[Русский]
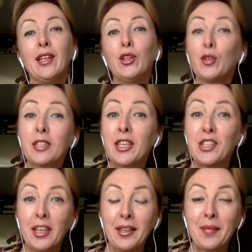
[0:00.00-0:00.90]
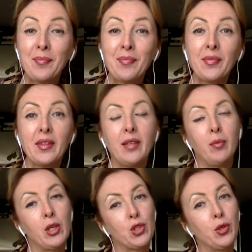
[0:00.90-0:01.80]
Но сначала
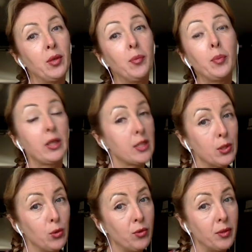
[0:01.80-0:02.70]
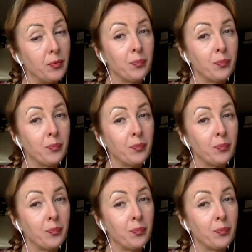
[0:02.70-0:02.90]
небольшое предисловие.